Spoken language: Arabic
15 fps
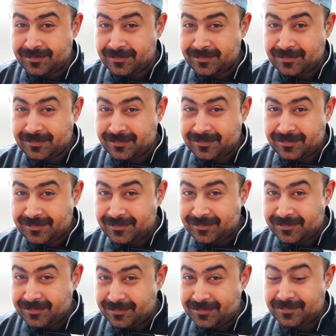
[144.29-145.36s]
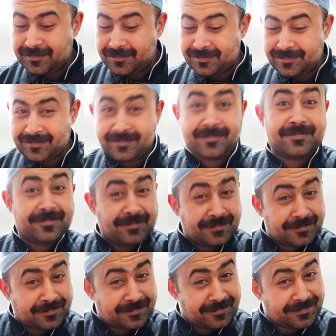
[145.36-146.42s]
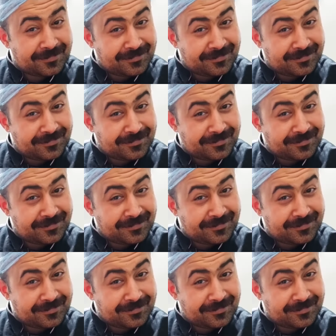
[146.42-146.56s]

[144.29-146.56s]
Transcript: لو عملت فيلم تخرب الدنيا ربنا